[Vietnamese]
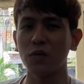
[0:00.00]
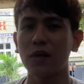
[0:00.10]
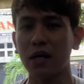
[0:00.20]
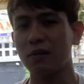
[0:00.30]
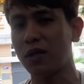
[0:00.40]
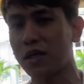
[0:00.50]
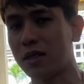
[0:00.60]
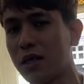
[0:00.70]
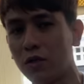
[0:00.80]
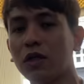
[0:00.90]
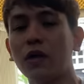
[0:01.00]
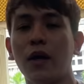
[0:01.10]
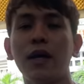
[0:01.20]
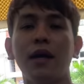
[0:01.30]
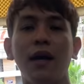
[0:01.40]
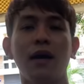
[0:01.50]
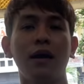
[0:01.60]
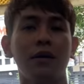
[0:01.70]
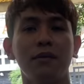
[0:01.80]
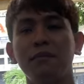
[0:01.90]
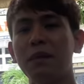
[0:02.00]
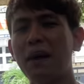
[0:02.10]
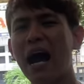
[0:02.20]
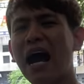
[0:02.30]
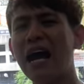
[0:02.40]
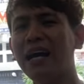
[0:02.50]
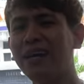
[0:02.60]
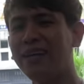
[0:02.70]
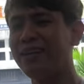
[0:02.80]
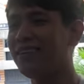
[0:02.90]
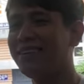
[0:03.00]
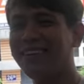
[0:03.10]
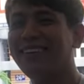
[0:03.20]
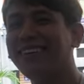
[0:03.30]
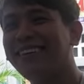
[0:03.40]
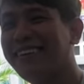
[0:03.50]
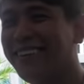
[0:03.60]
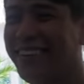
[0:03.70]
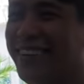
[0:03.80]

chúc anh em thiệt là nhiều sức khỏe à. bye bye